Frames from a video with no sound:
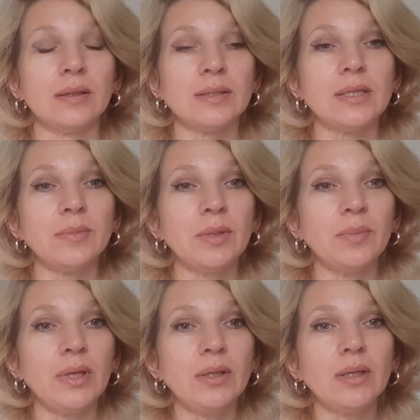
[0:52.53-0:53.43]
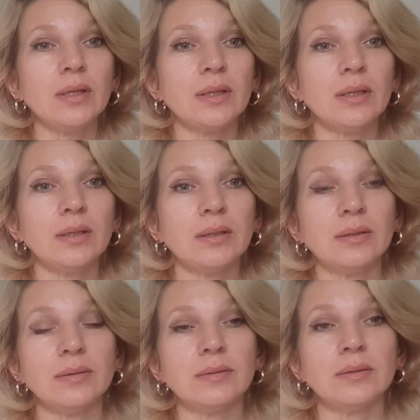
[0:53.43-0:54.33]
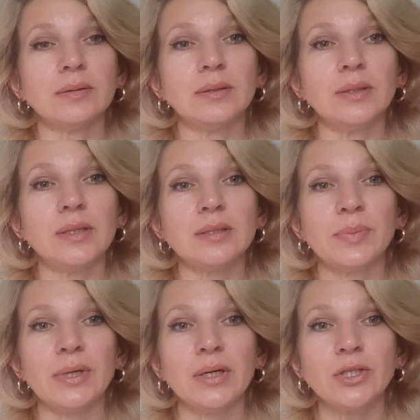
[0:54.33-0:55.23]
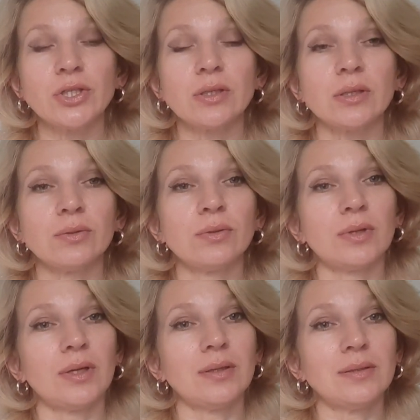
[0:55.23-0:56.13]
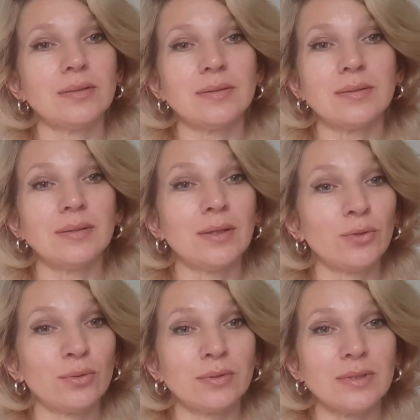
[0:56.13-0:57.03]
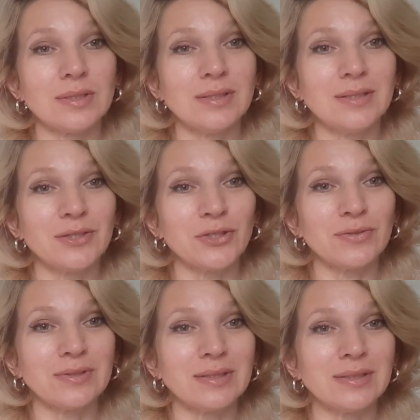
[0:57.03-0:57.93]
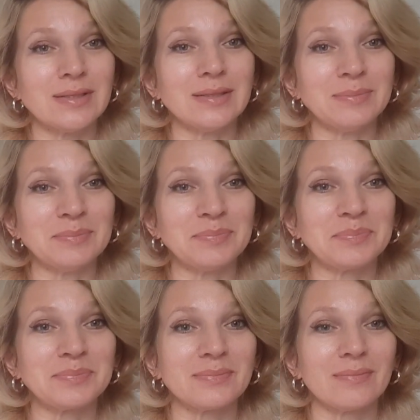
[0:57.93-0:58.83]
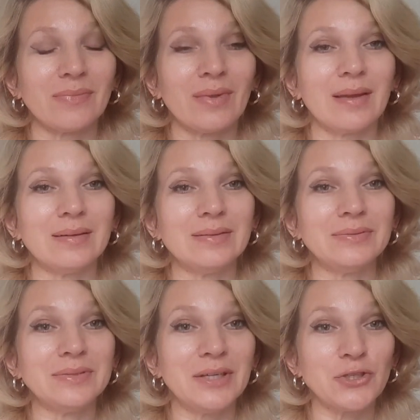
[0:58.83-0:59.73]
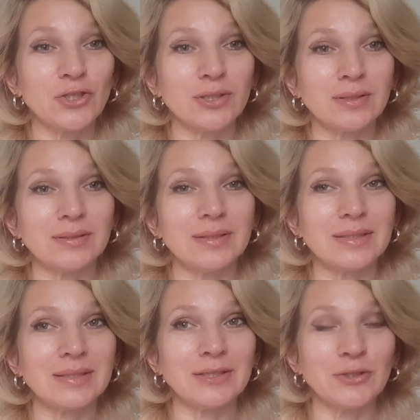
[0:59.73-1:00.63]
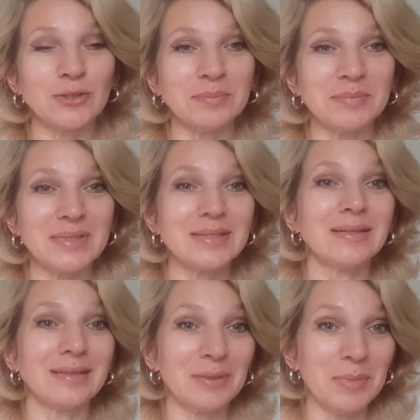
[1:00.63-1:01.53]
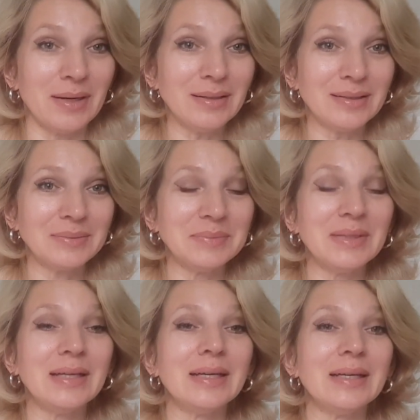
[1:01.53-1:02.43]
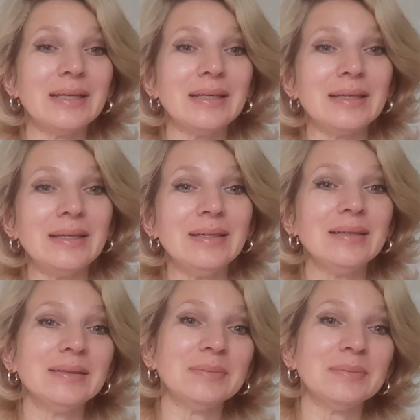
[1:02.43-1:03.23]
тем не менее а, есть пряжа, которая надолго задерживается в наших, так скажем, закромах и